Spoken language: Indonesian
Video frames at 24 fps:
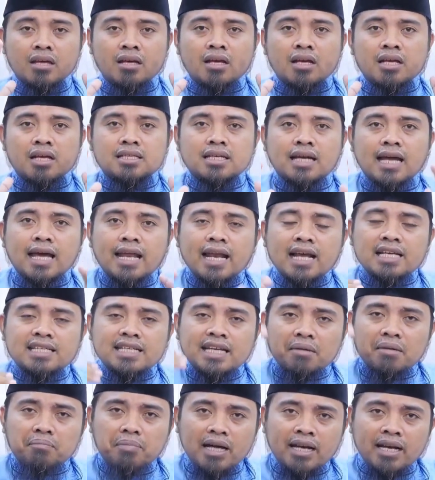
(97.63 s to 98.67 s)
Sekarang
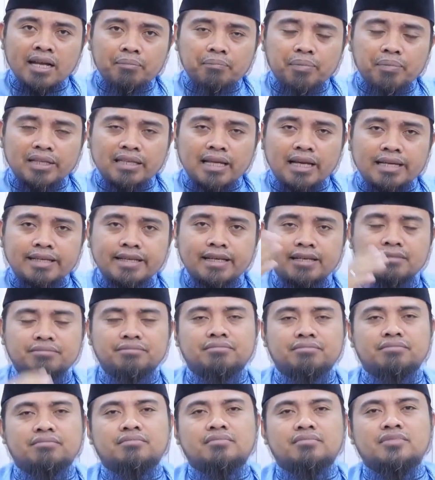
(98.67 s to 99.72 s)
saya balik bertanya
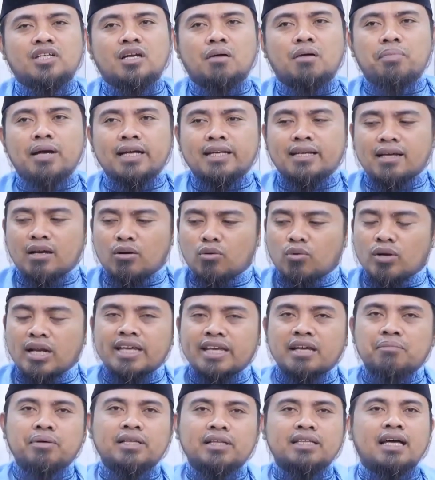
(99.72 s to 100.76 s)
kepada
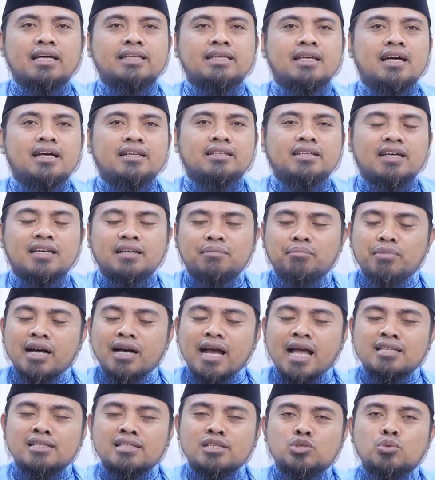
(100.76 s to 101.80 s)
orang yang bertanya dan
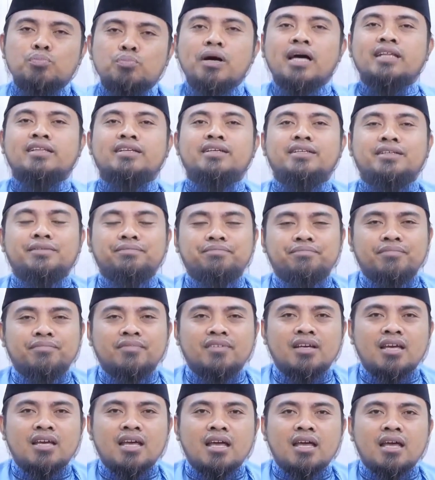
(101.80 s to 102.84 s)
mengasih subhat ini.
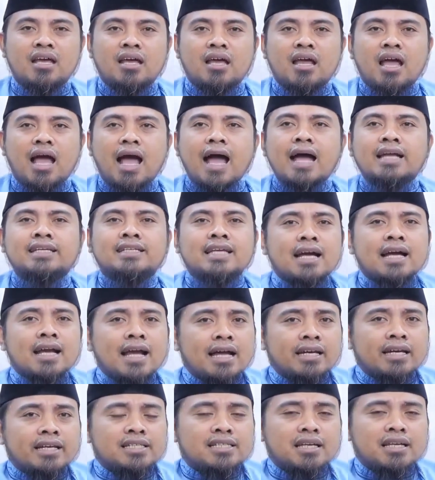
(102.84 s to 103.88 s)
Ada nggak
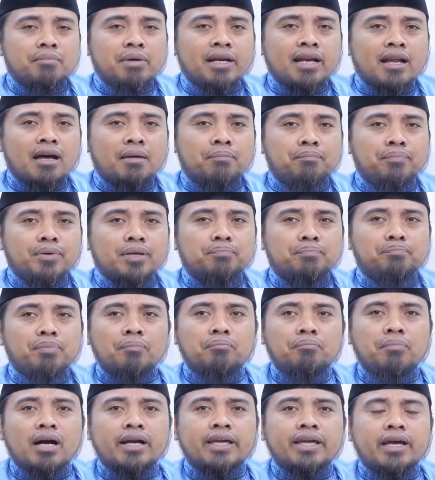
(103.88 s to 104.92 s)
di zaman Nabi
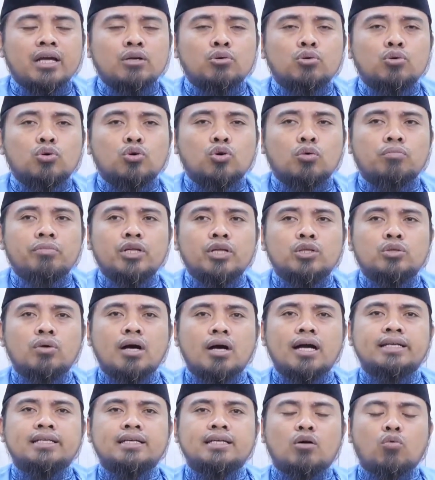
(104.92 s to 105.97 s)
pembagian hukum itu
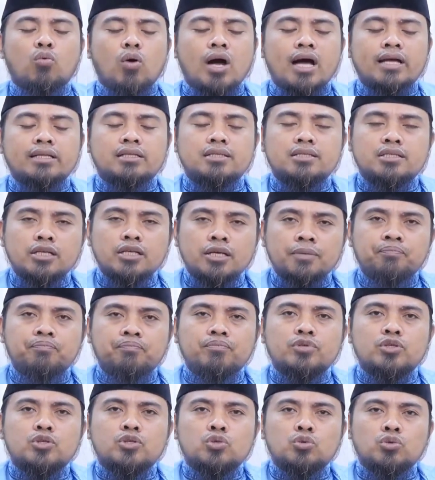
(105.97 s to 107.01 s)
ada wajib,
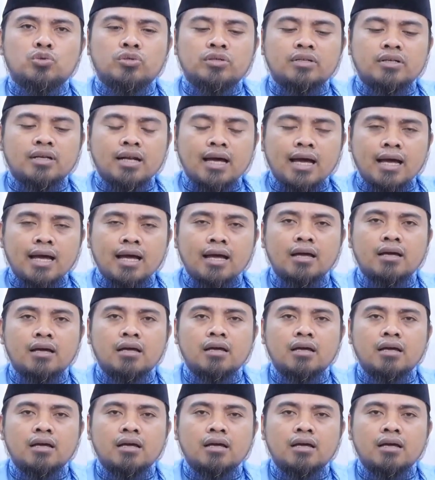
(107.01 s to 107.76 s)
sunnah,